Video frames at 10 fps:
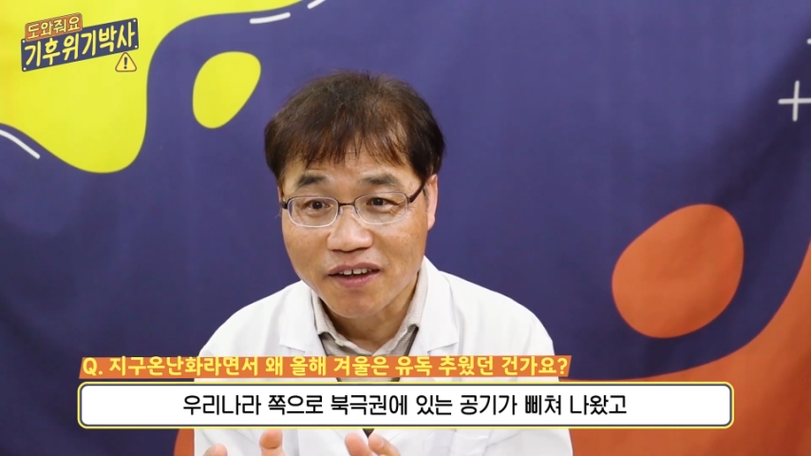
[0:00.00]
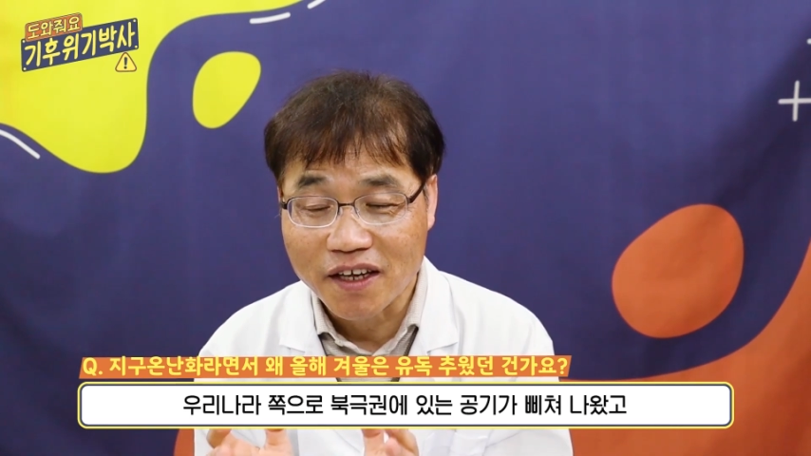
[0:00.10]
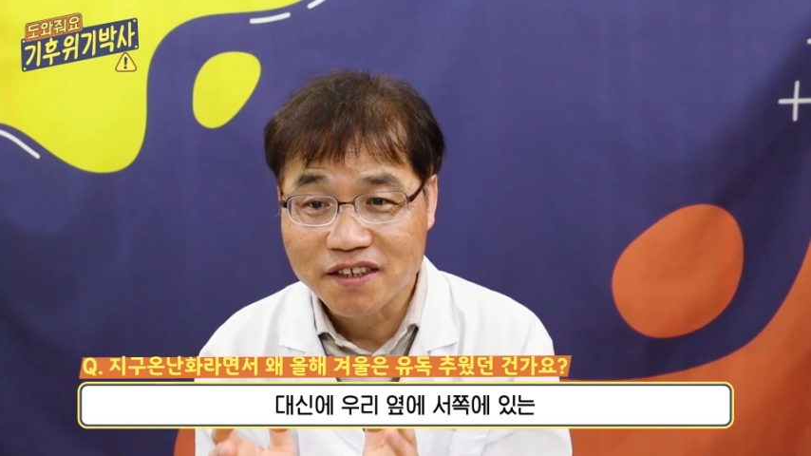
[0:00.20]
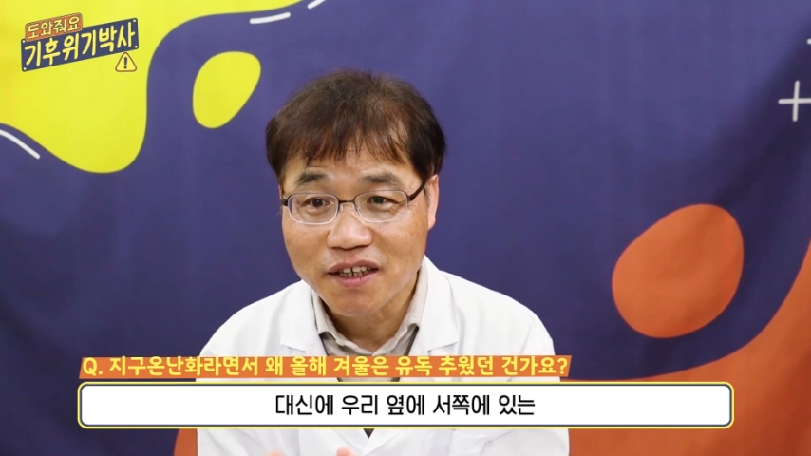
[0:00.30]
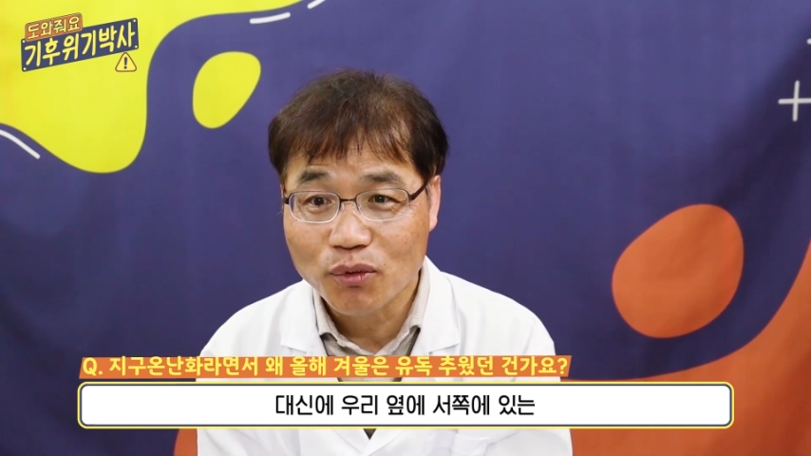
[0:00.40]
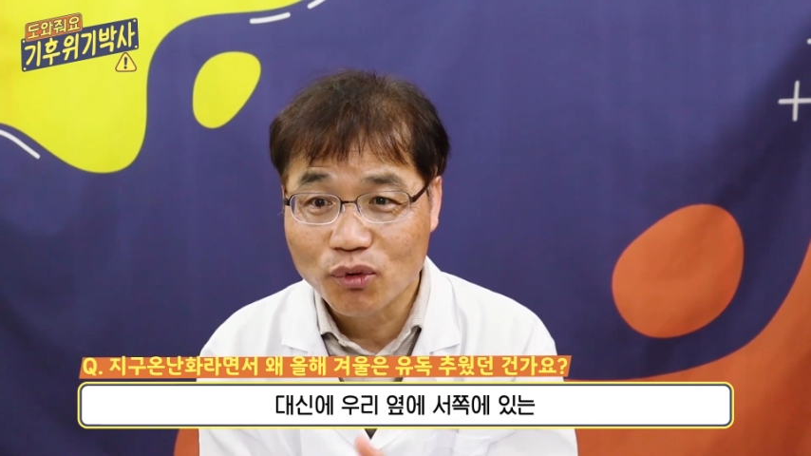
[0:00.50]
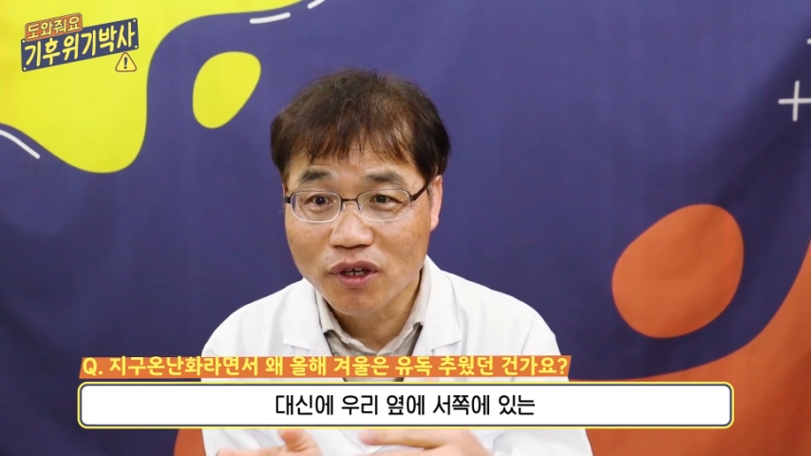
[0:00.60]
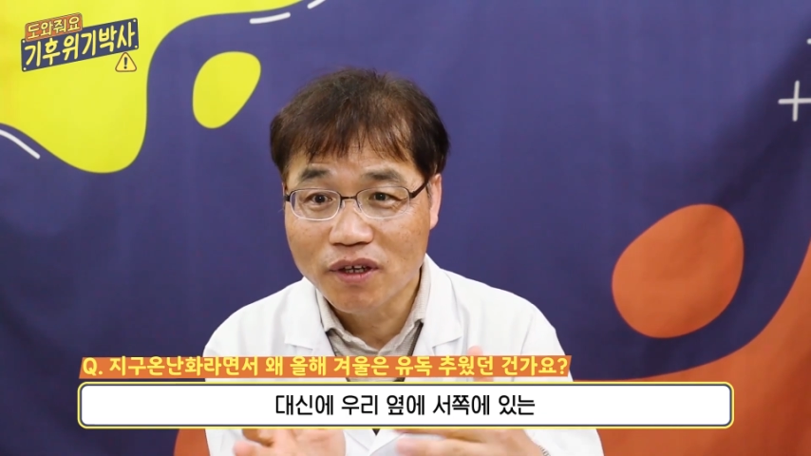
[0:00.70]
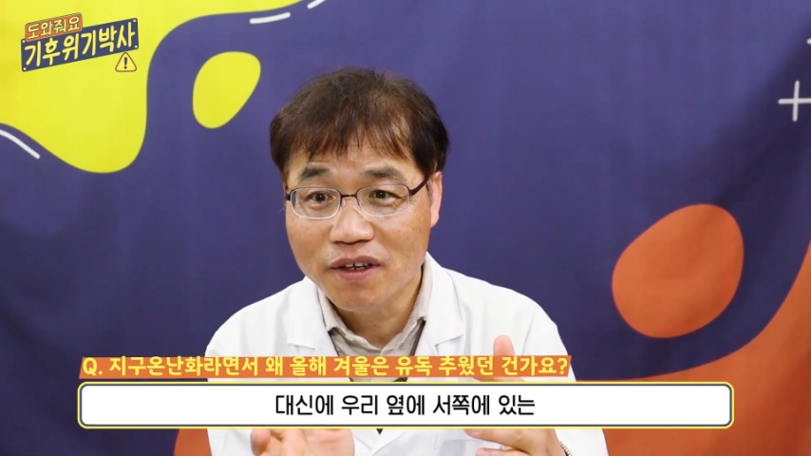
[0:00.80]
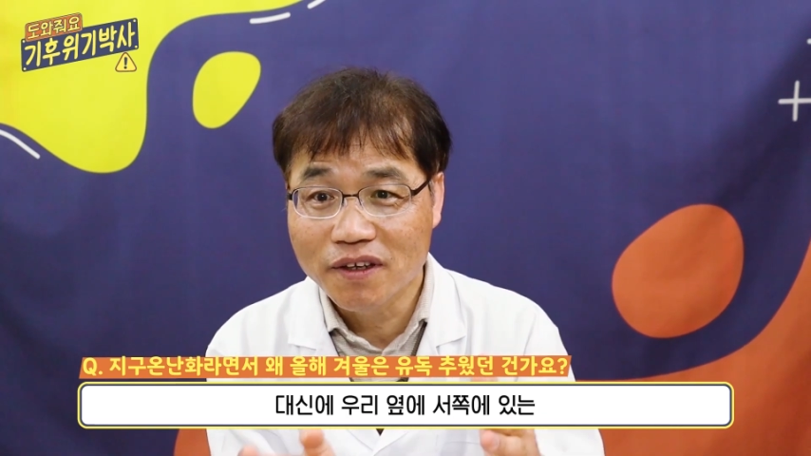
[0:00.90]
대신에
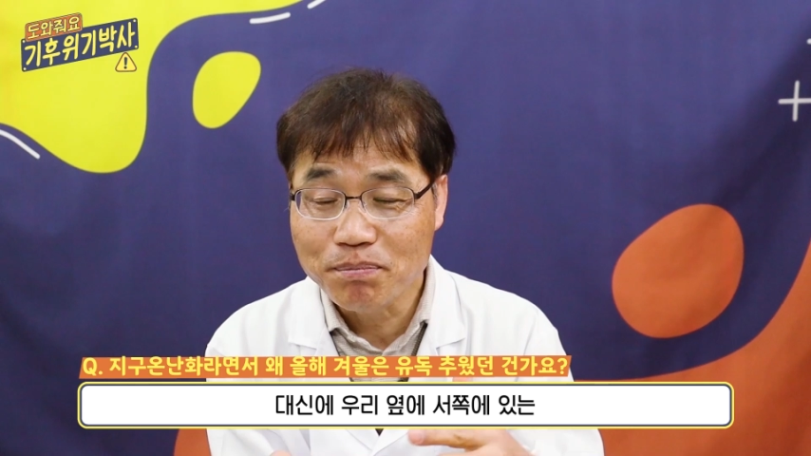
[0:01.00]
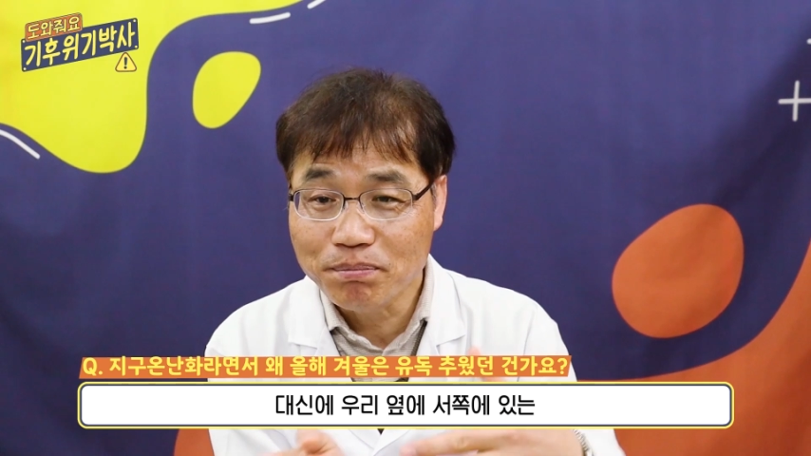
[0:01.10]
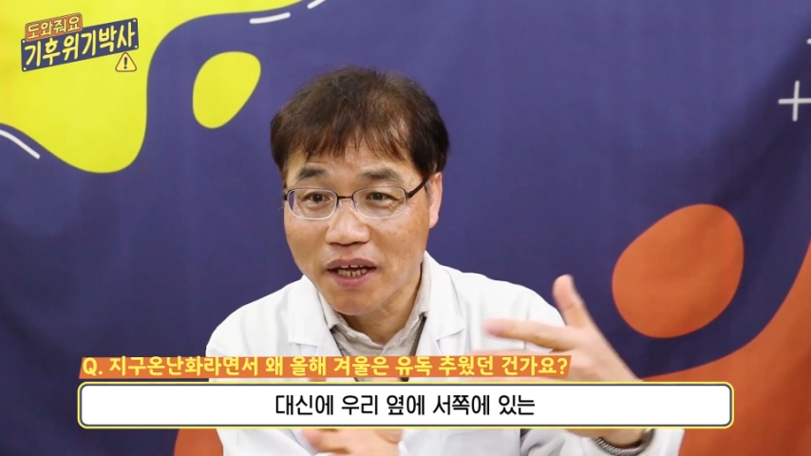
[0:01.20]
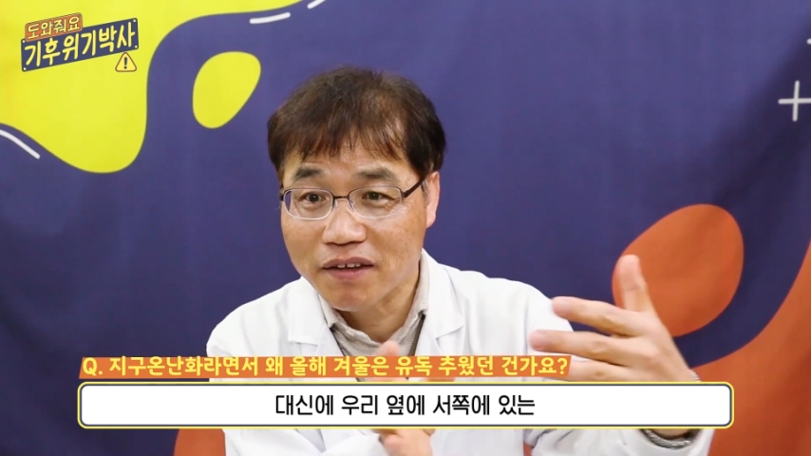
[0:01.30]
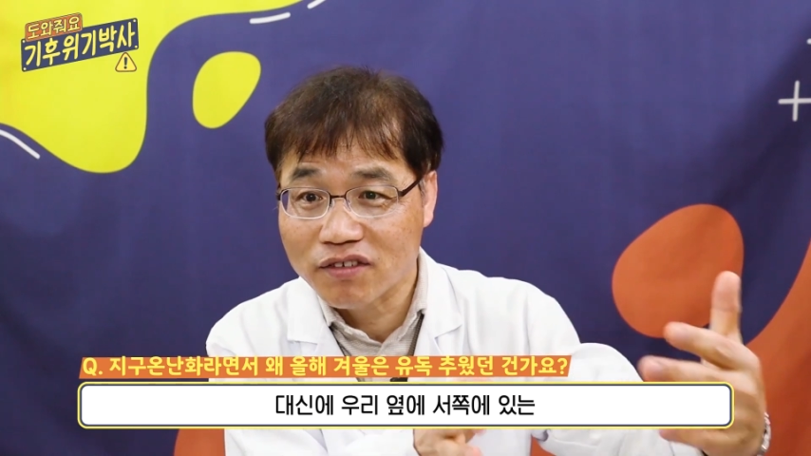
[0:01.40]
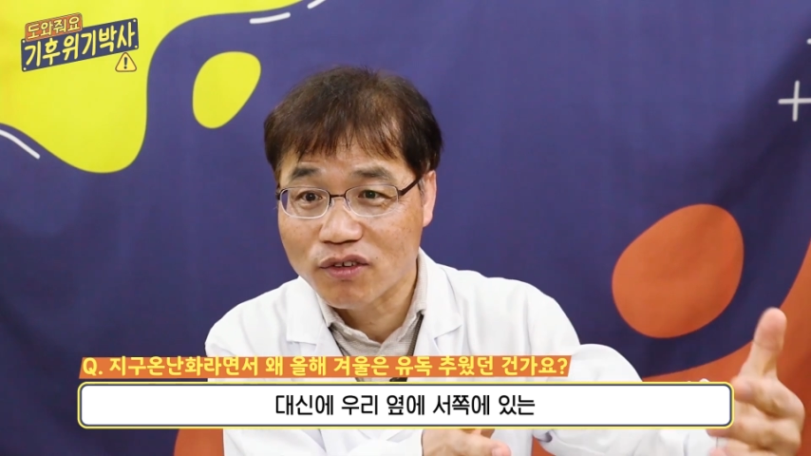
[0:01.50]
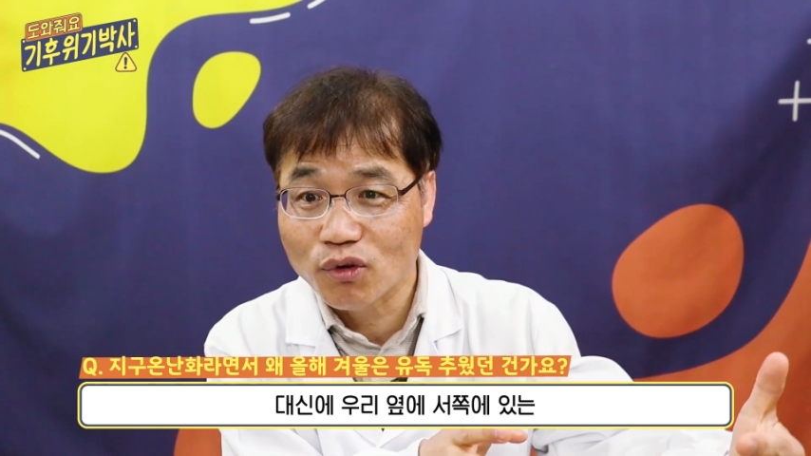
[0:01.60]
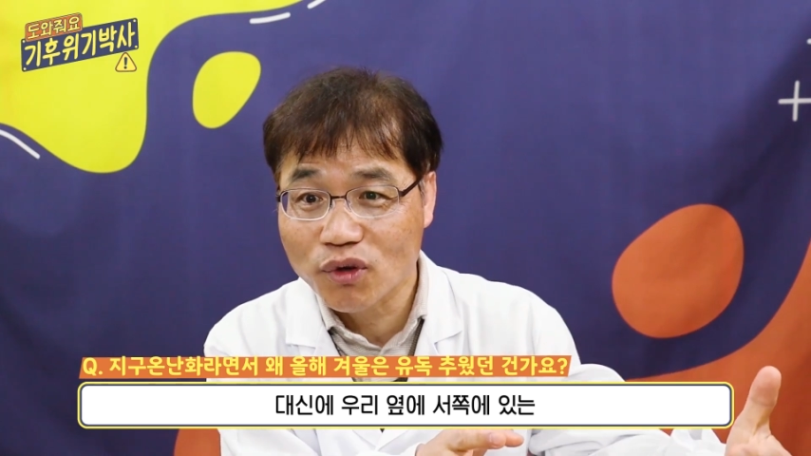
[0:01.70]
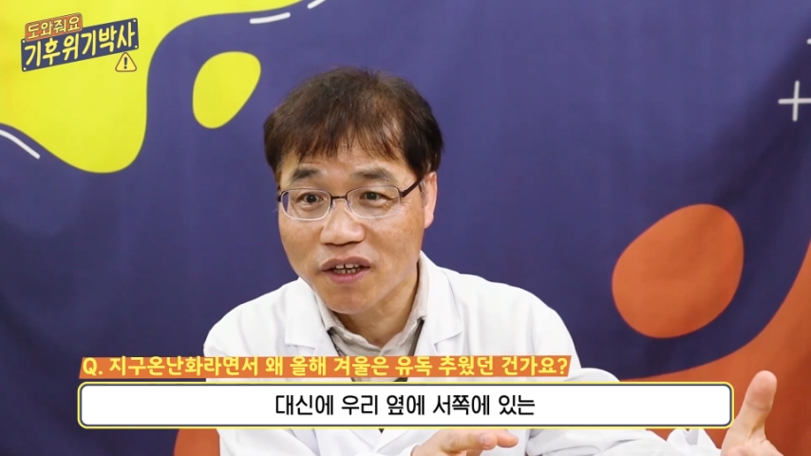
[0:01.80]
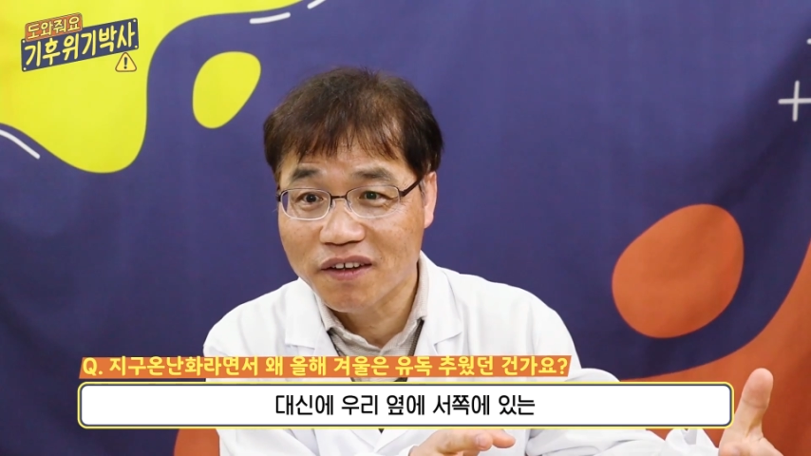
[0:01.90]
우리 옆에 있는
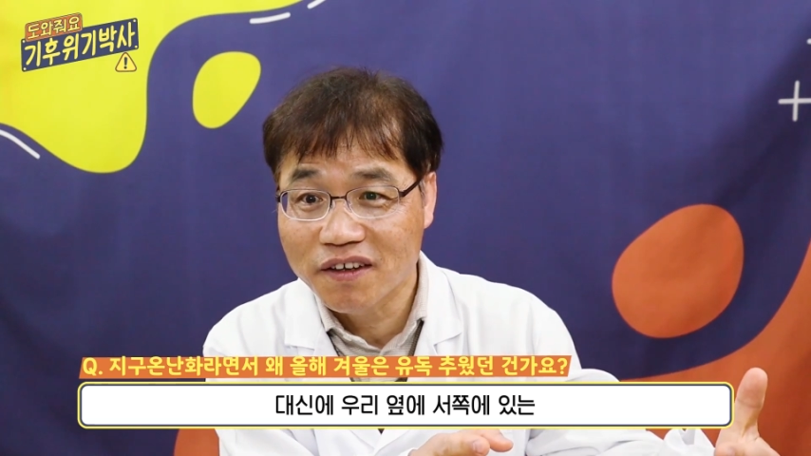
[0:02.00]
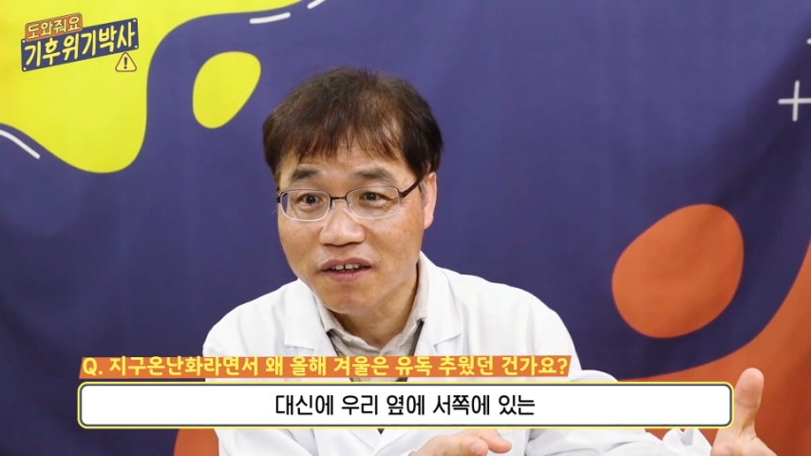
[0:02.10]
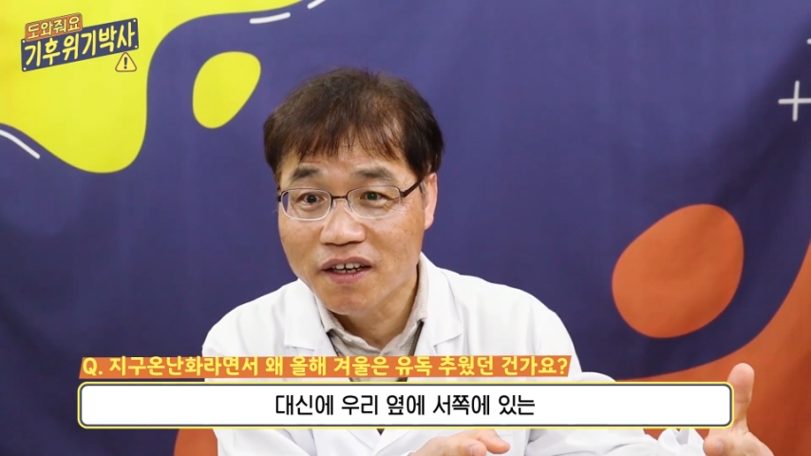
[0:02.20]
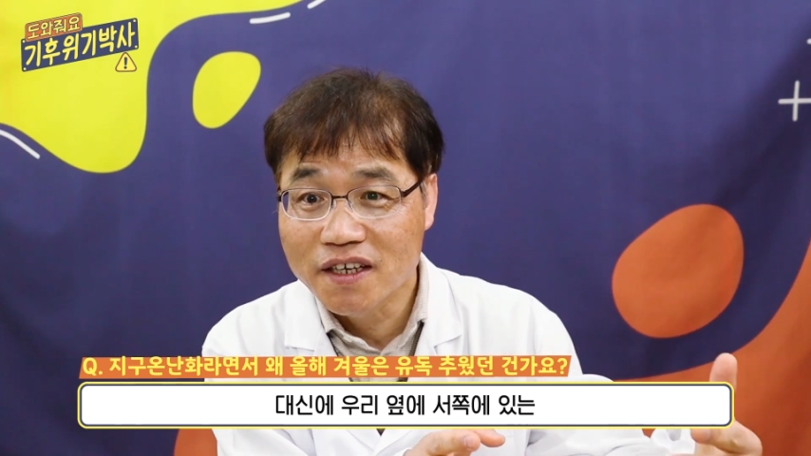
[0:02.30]
서쪽에 있는